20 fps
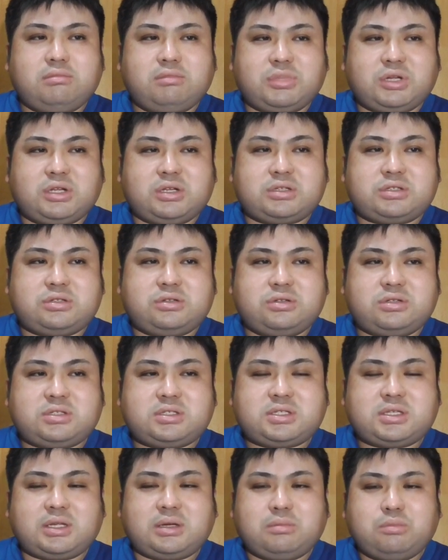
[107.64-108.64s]
まあ出
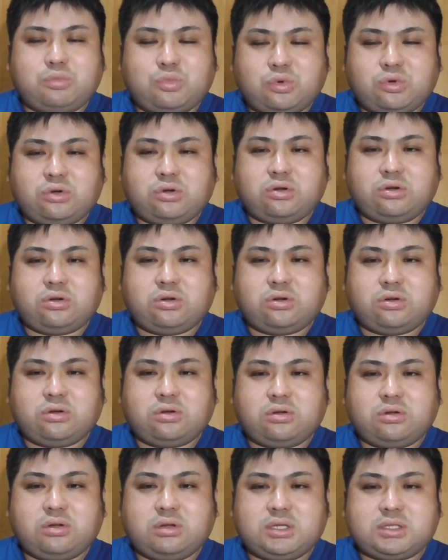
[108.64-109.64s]
産も
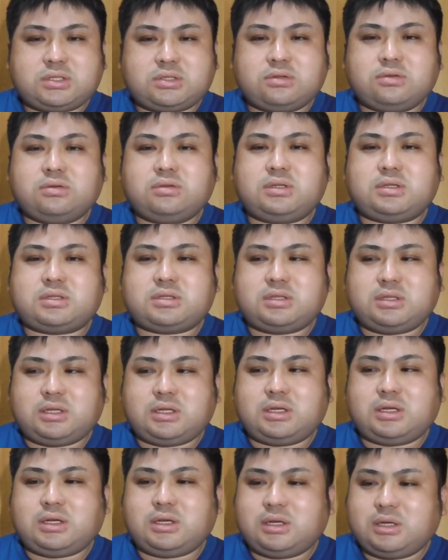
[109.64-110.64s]
そうです
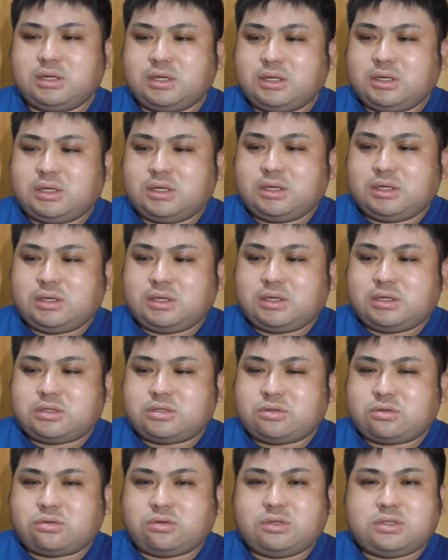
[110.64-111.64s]
ね、
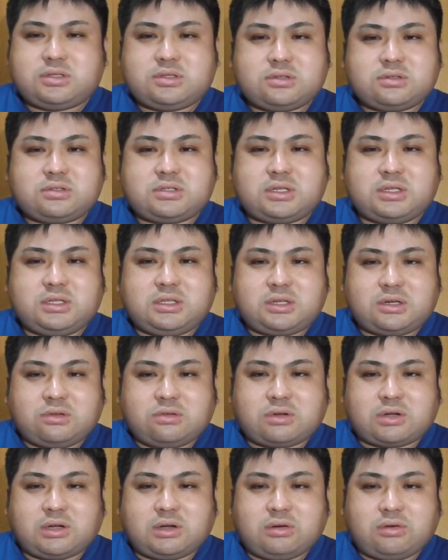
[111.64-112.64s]
ちょっといつぐらいになる
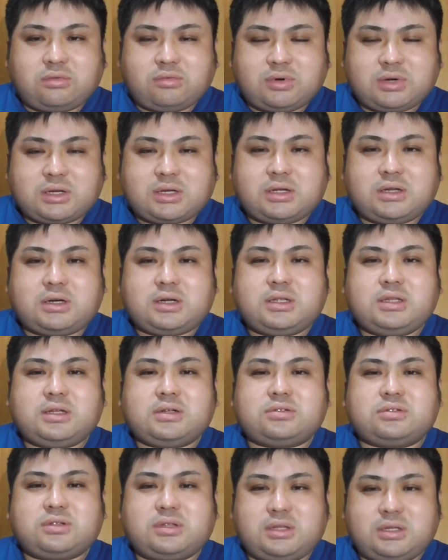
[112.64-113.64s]
のかわから
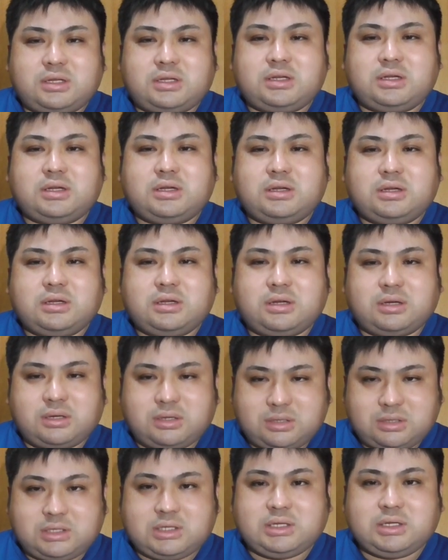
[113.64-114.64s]
なくて、
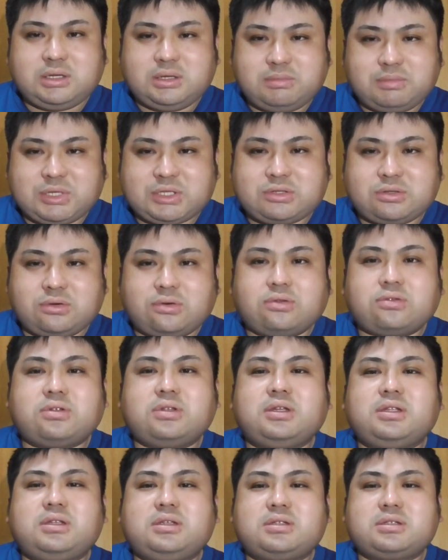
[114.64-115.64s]
はい、まあそういうこと
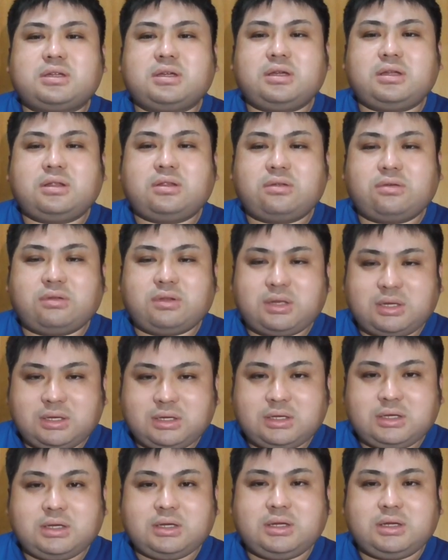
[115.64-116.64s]
なんですけどね。
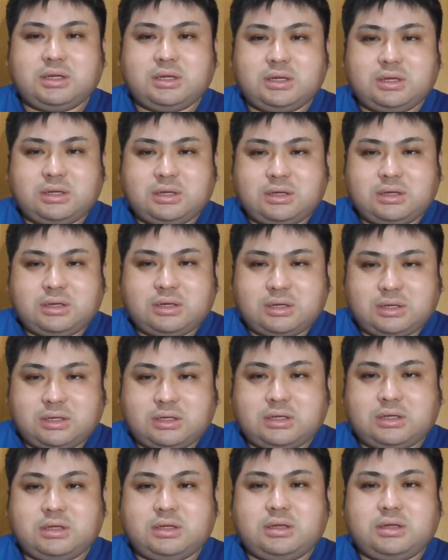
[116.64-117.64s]

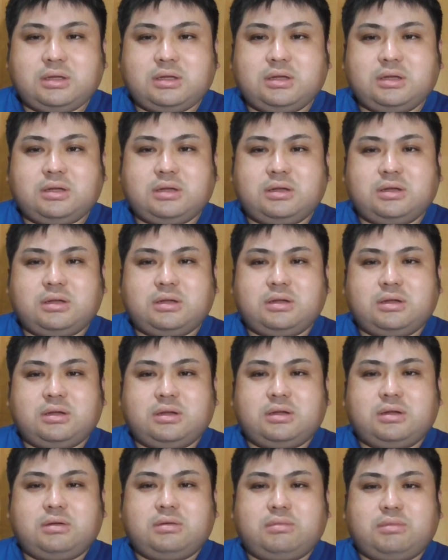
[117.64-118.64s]
はい、
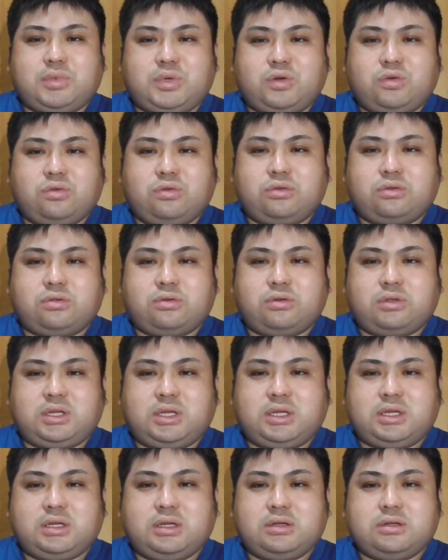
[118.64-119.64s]
まあ、本当
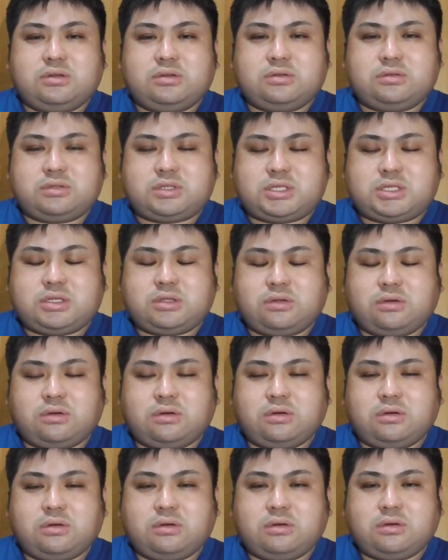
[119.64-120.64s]
にうち
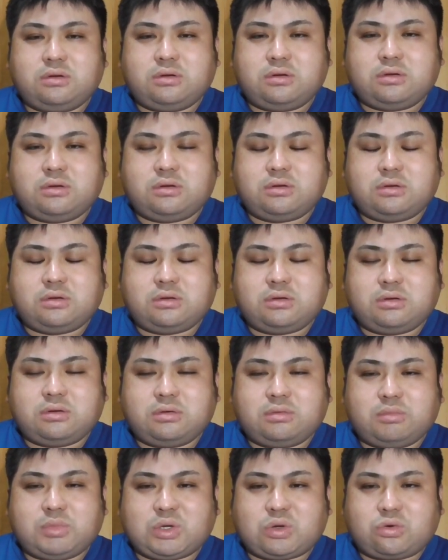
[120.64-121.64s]
の
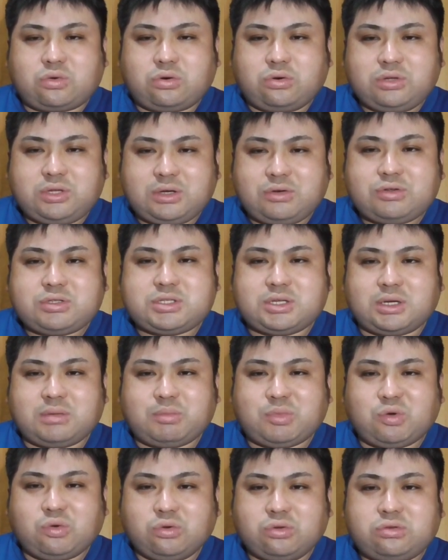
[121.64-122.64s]
婚約者、
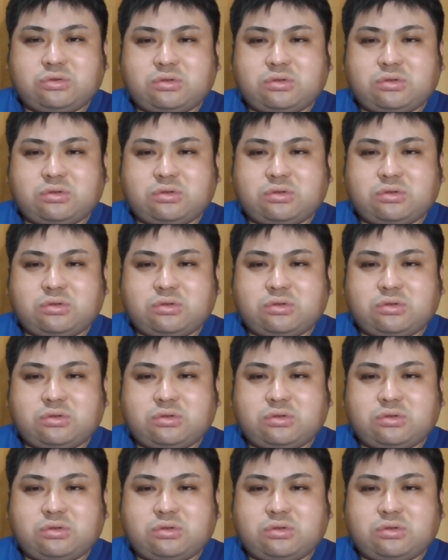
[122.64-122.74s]
もう